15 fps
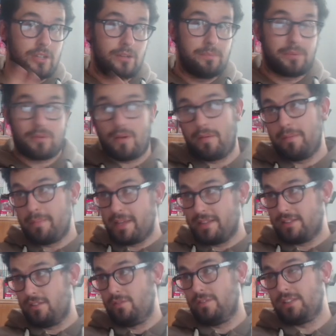probabilmente
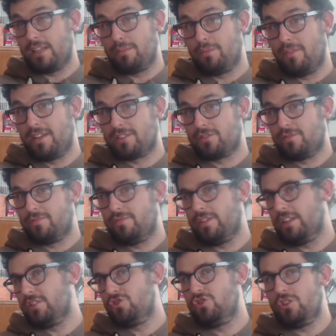lo vedremo verso
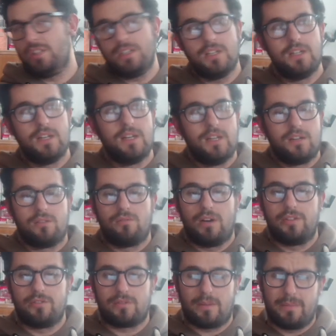fine G, quando
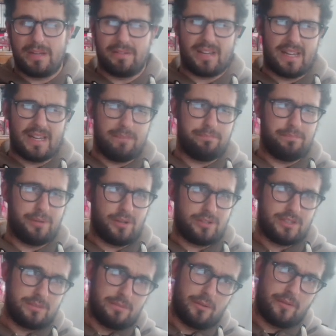dovrebbe arrivare la prossima Wave